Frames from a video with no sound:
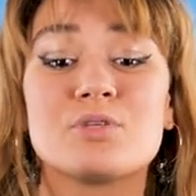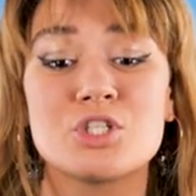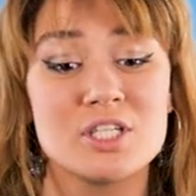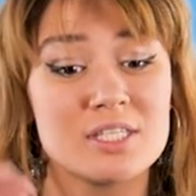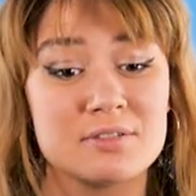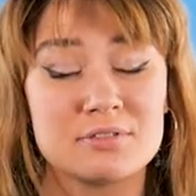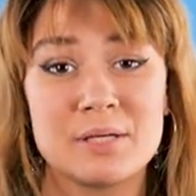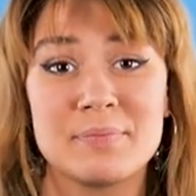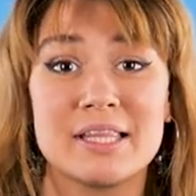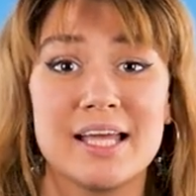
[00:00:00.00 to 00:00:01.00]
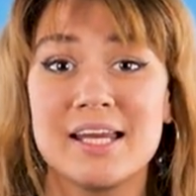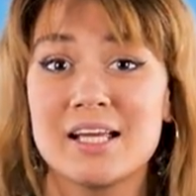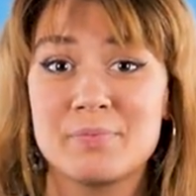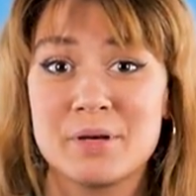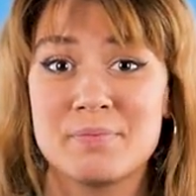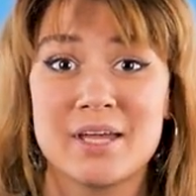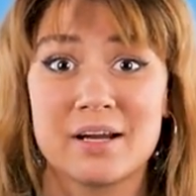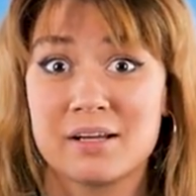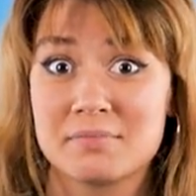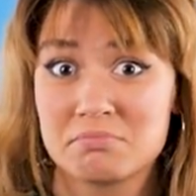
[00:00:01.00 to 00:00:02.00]
Пишите в комментариях
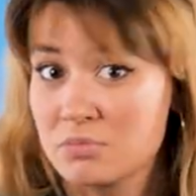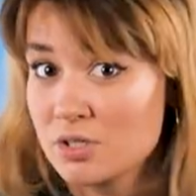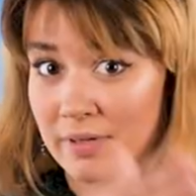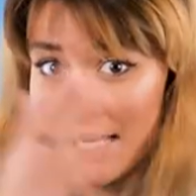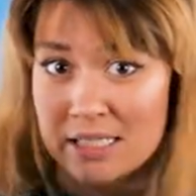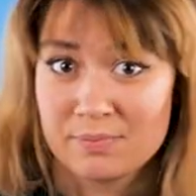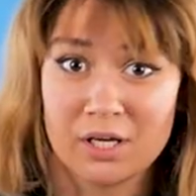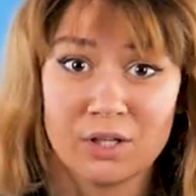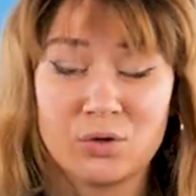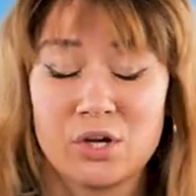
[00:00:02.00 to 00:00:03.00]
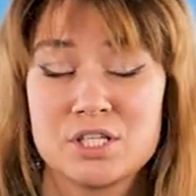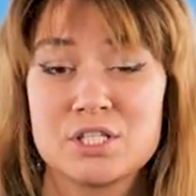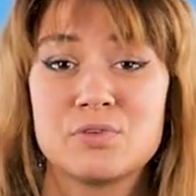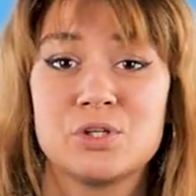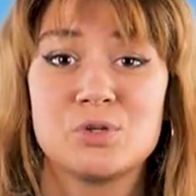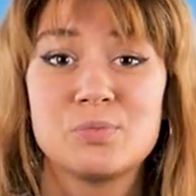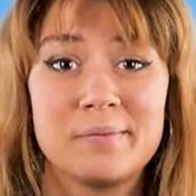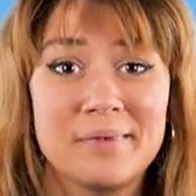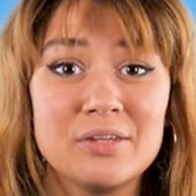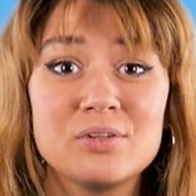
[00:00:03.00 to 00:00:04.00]
примеры с фразами, которые я сегодня
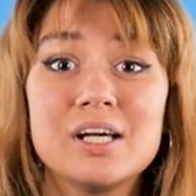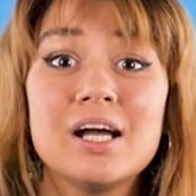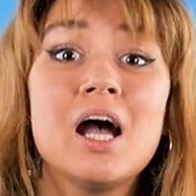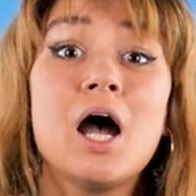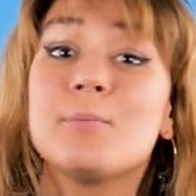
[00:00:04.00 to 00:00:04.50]
упомянула.